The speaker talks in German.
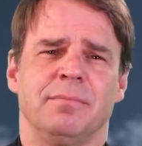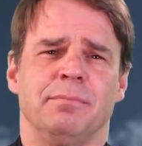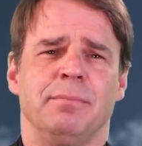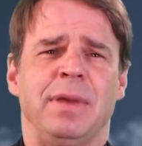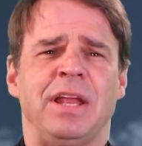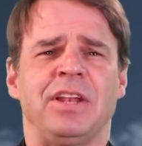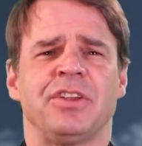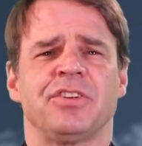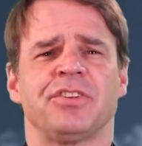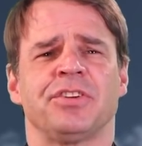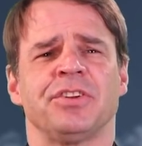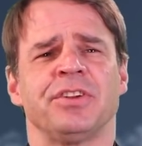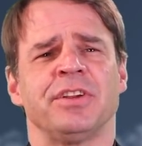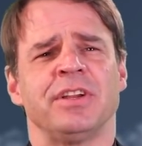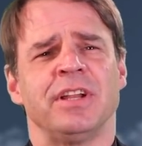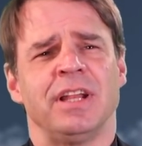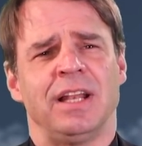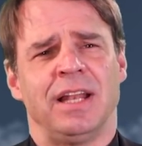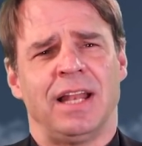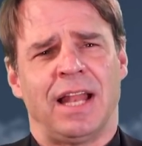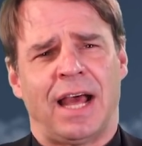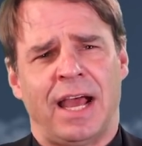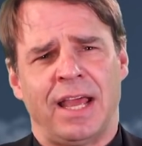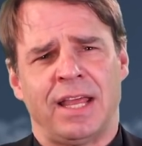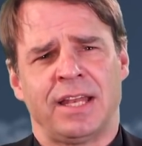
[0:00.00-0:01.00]
Menschen
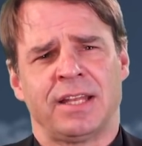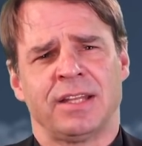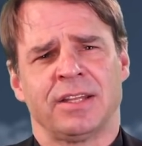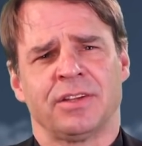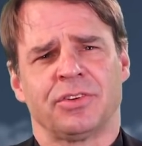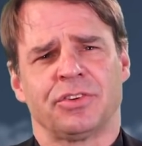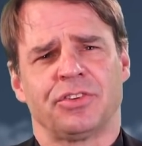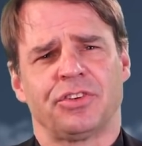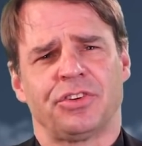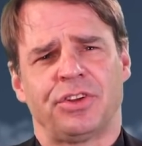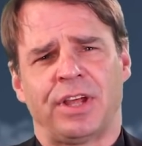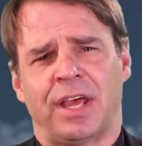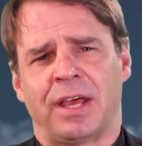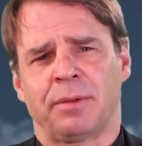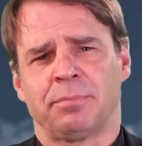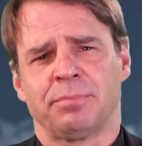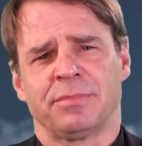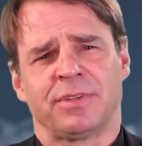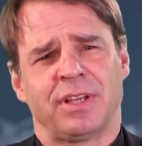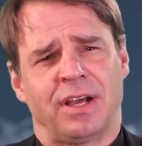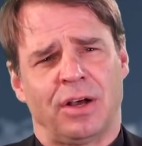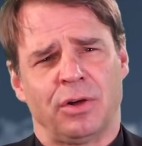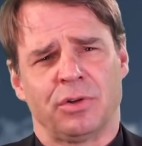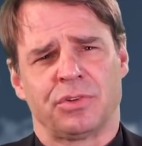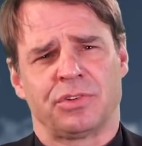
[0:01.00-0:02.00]
leiden und
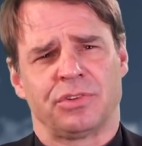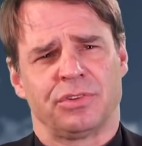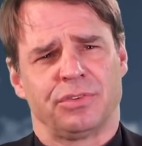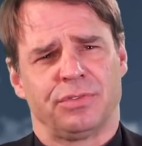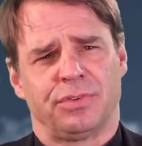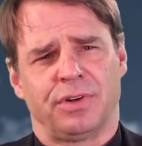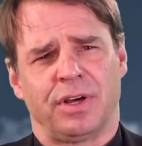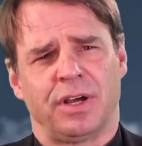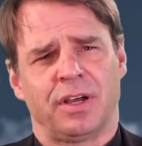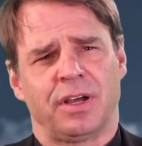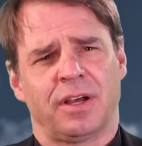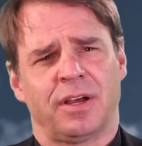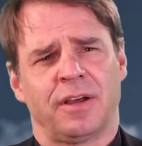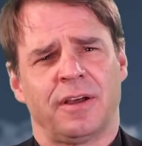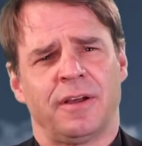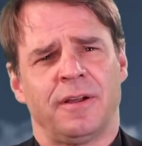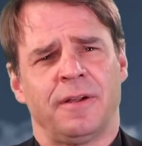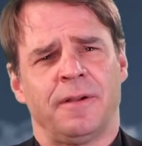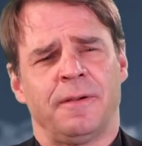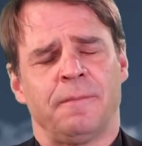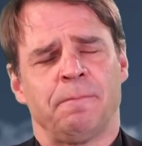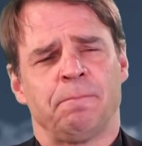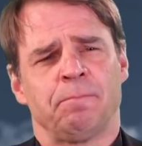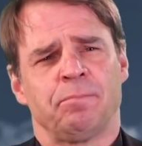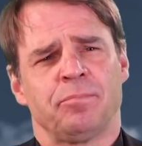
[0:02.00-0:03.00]
sterben tausendfach
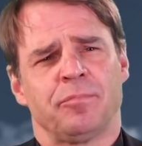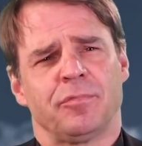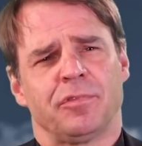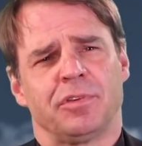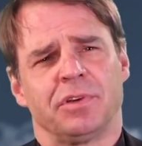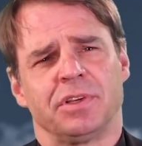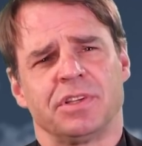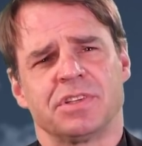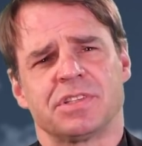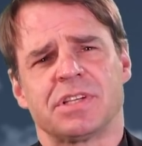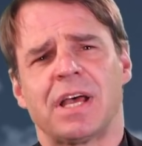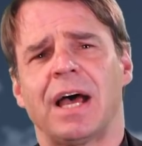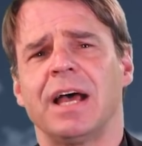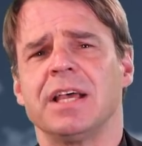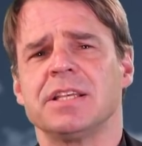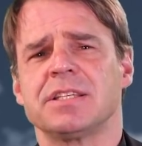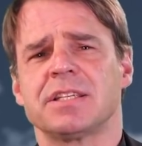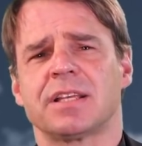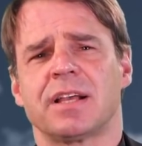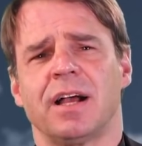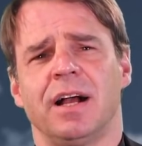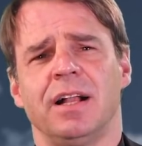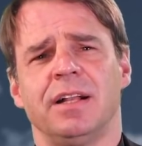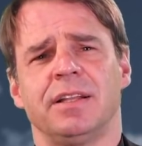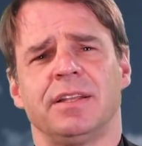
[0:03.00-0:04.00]
für das
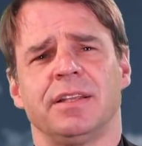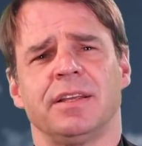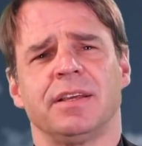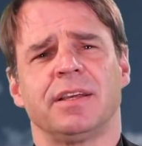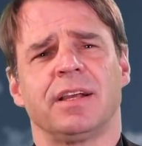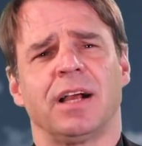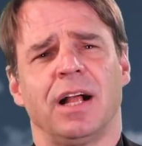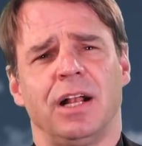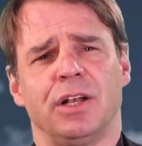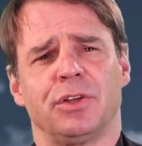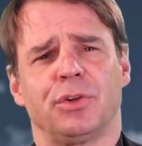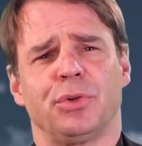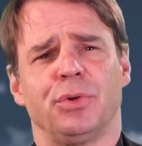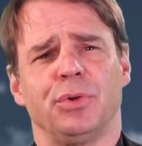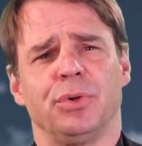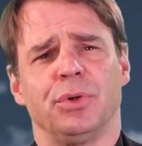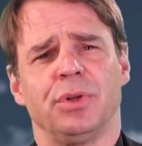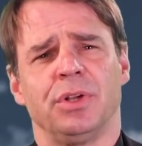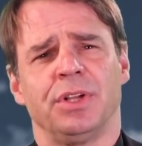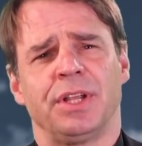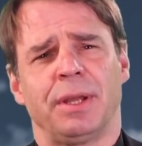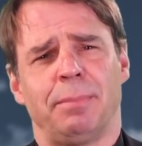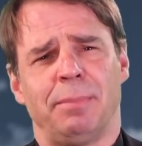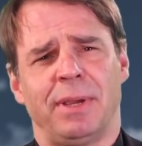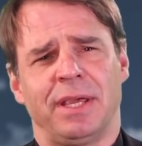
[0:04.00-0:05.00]
eiskalte
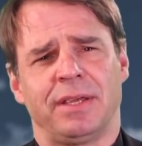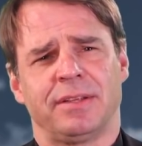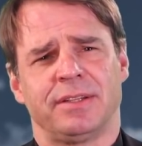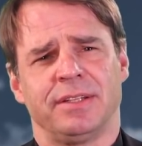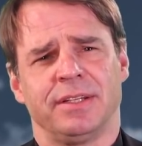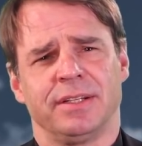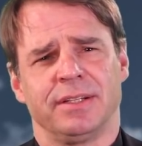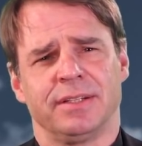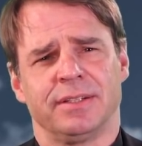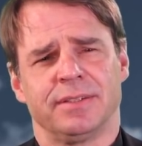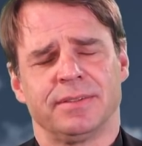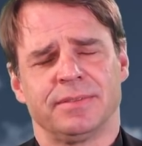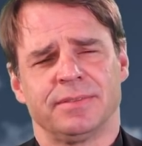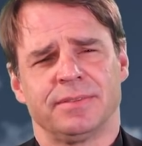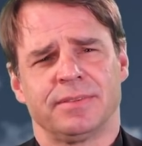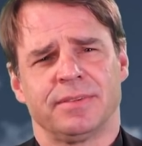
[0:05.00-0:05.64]
Kalkül der Mächtigen.